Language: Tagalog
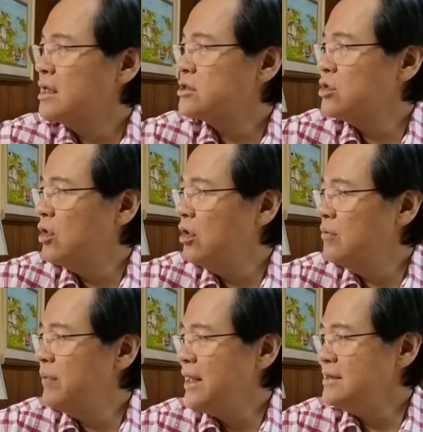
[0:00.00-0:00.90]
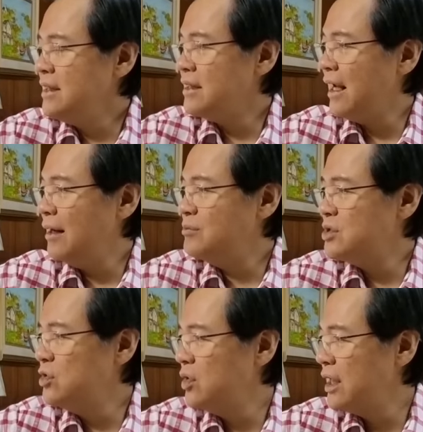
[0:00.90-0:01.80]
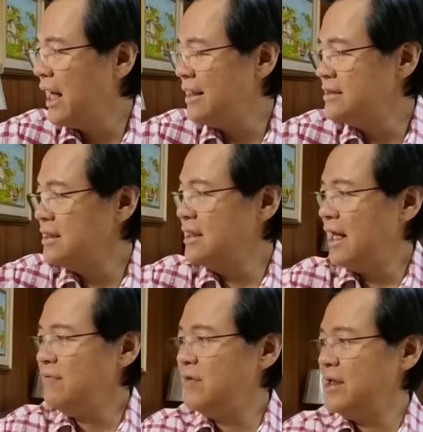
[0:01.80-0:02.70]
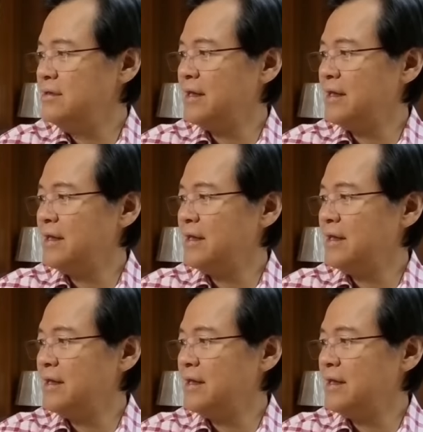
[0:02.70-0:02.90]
So, basic labs, uric acid level,